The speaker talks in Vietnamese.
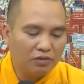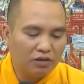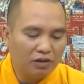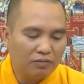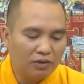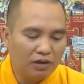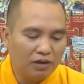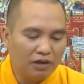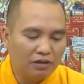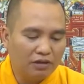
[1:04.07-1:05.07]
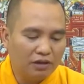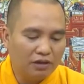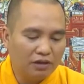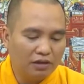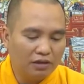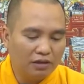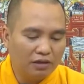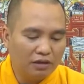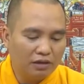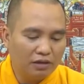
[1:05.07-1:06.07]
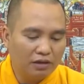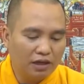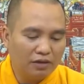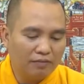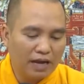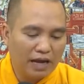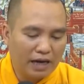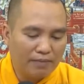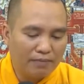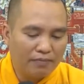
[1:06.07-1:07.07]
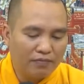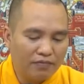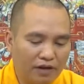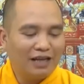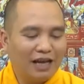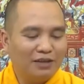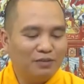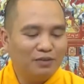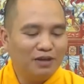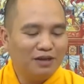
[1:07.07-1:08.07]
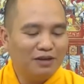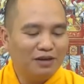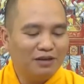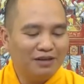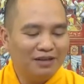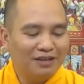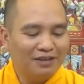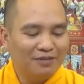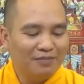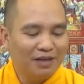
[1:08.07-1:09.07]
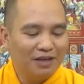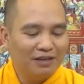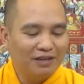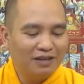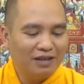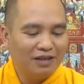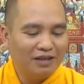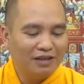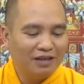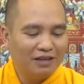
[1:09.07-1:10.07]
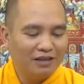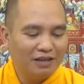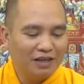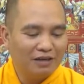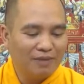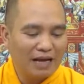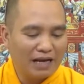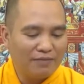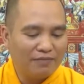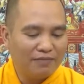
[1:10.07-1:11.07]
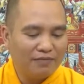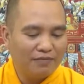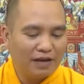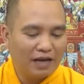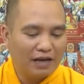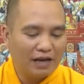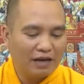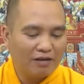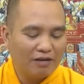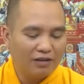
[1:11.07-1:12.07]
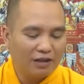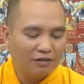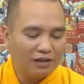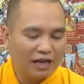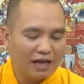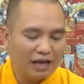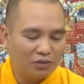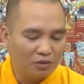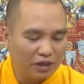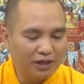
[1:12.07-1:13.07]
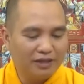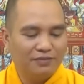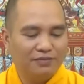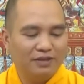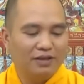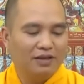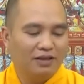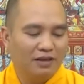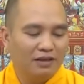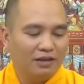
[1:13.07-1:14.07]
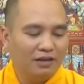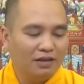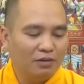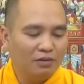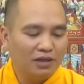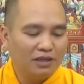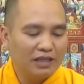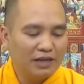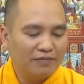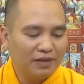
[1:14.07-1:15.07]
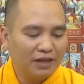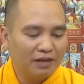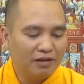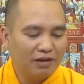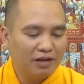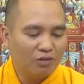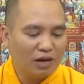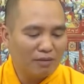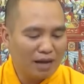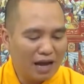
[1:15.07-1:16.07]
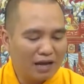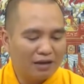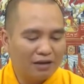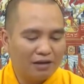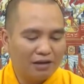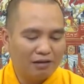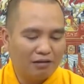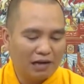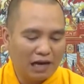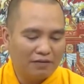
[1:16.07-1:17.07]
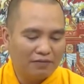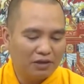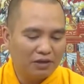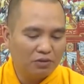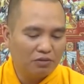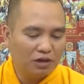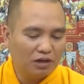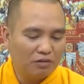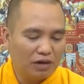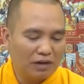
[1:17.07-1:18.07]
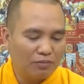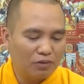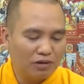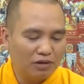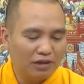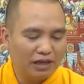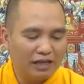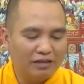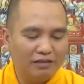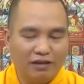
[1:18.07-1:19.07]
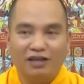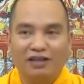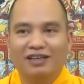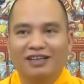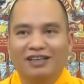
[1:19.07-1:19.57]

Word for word: chúng con mới cưới được gần 3 năm hiện tại chúng à, con mới cưới gần à, được gần 3 năm và đã có cháu trai 2 tuổi từ lúc đi xem về con rất hoang mang lo lắng vì chúng con không ai muốn đứt gánh giữa đường